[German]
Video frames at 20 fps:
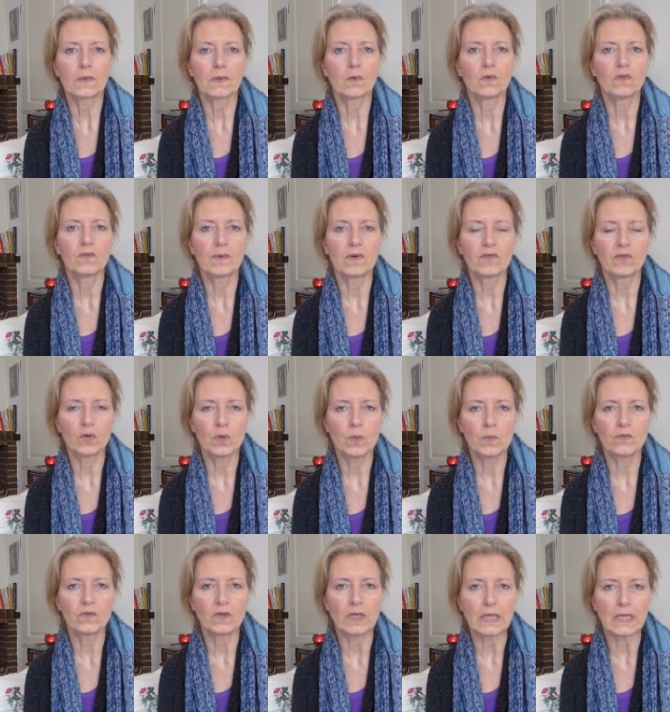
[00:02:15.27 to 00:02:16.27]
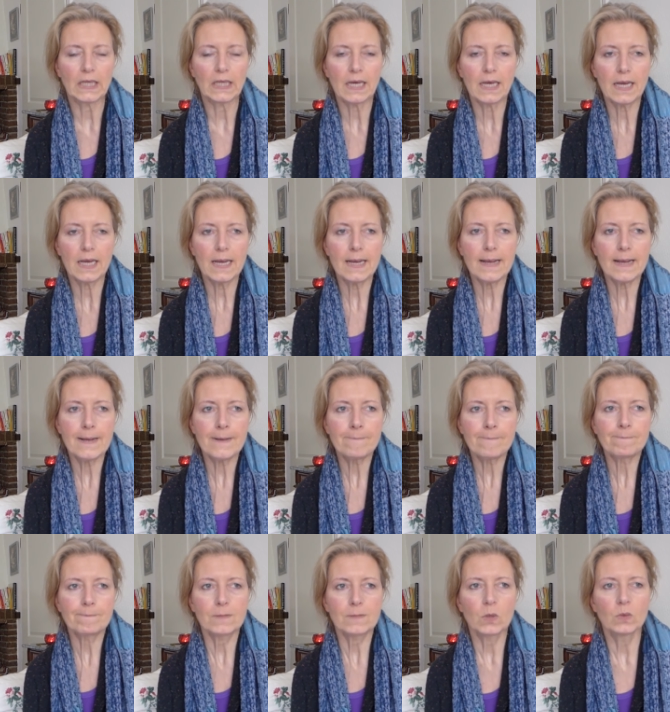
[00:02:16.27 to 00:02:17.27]
Und zwar vernünftig.
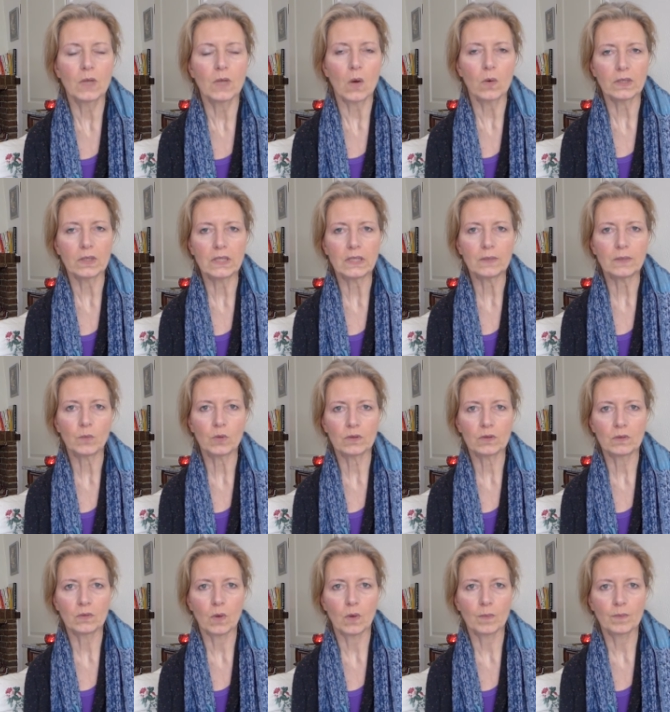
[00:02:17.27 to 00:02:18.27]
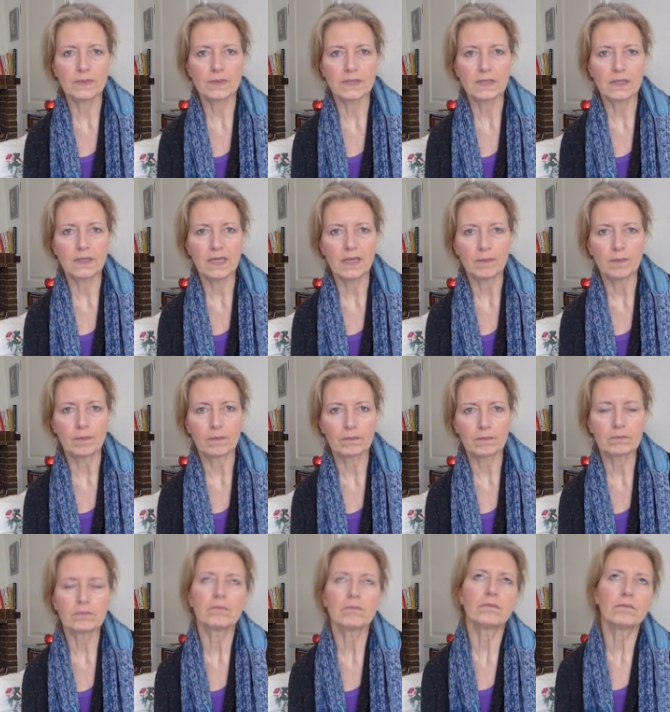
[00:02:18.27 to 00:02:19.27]
Und auch ich möchte noch ein bisschen
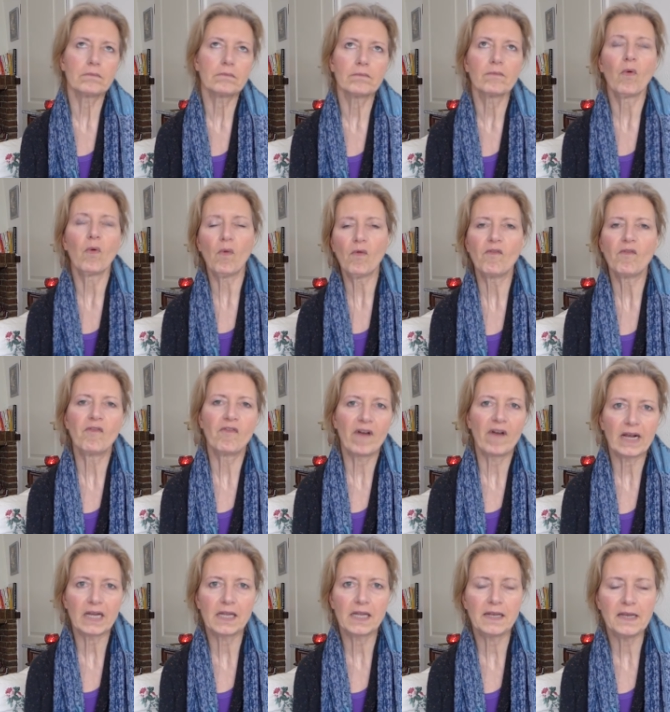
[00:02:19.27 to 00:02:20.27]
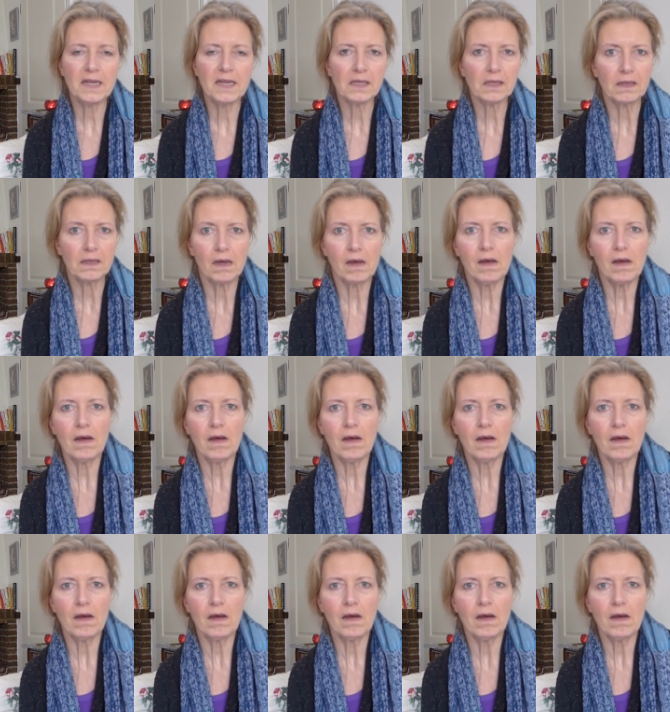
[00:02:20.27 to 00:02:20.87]
leben. Wackelig,